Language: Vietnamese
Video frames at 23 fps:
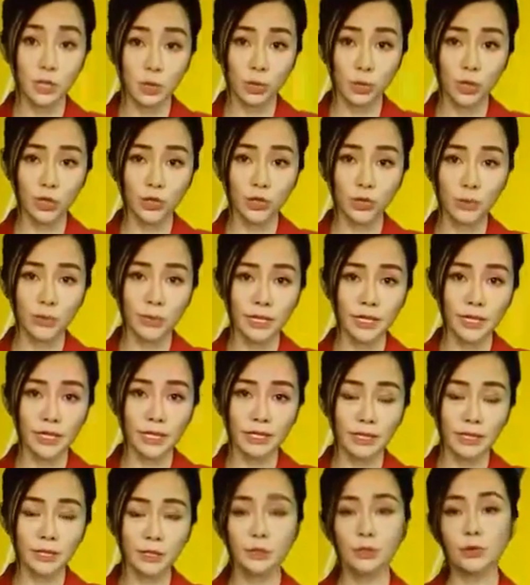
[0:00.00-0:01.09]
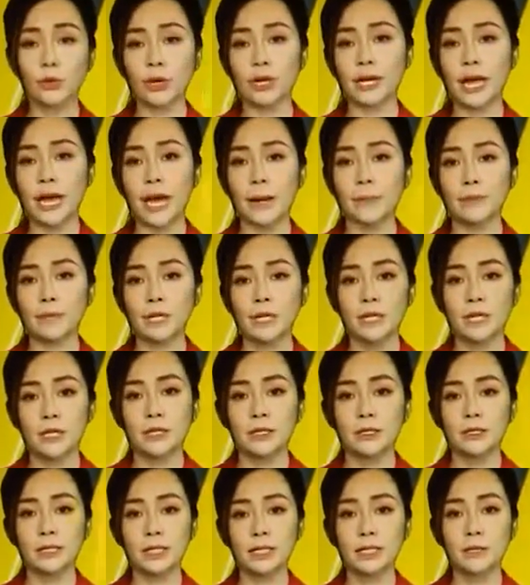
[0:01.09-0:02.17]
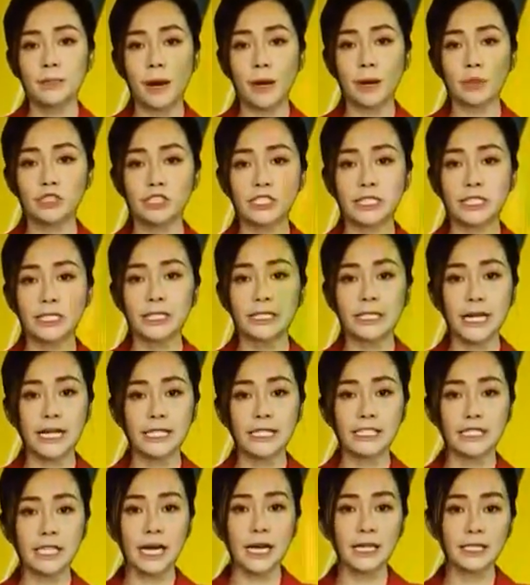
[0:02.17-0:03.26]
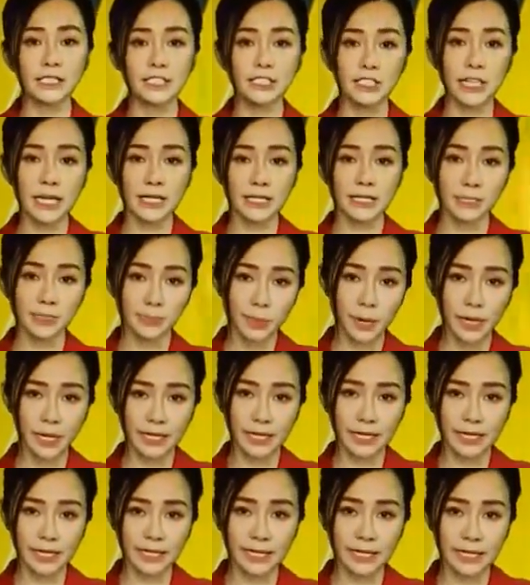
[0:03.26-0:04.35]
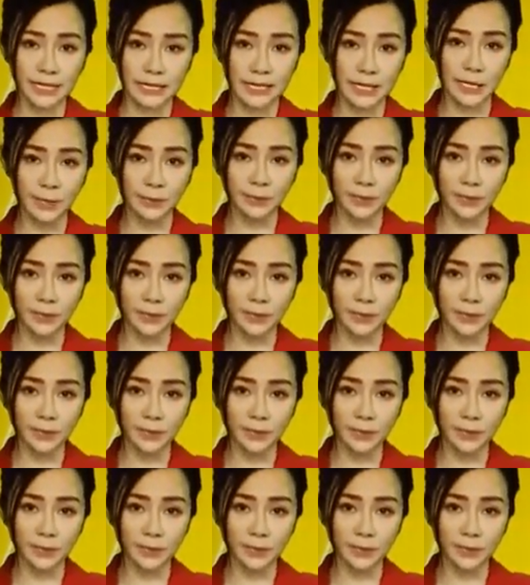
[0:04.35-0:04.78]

quân đội Mỹ tới Ukraine, thư ký báo chí Nhà Trắng Jen Psaki nhận định